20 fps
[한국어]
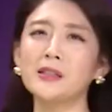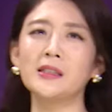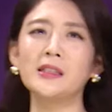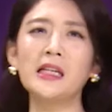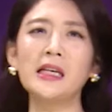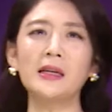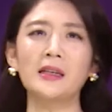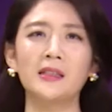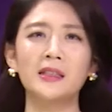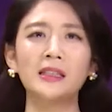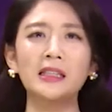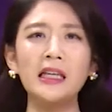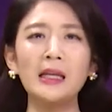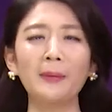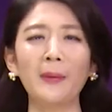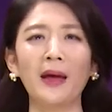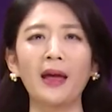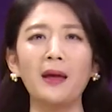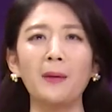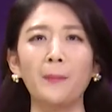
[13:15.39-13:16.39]
의리,
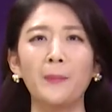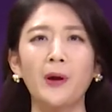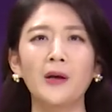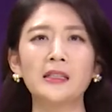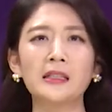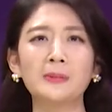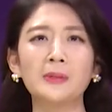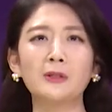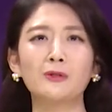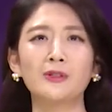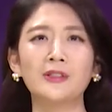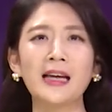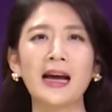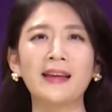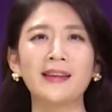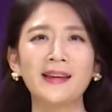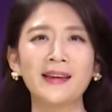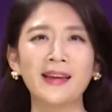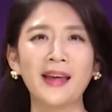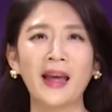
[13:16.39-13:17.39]
그림에 별 의미 두지
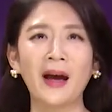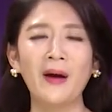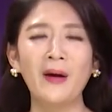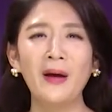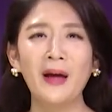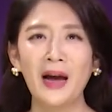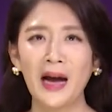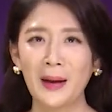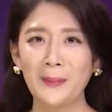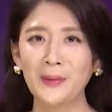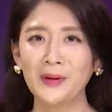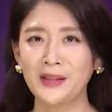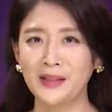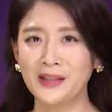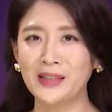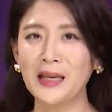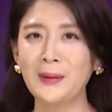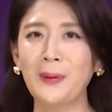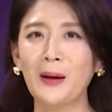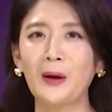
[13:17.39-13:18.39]
않을게요. 한번
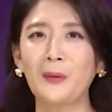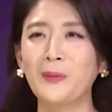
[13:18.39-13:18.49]
듣기 바로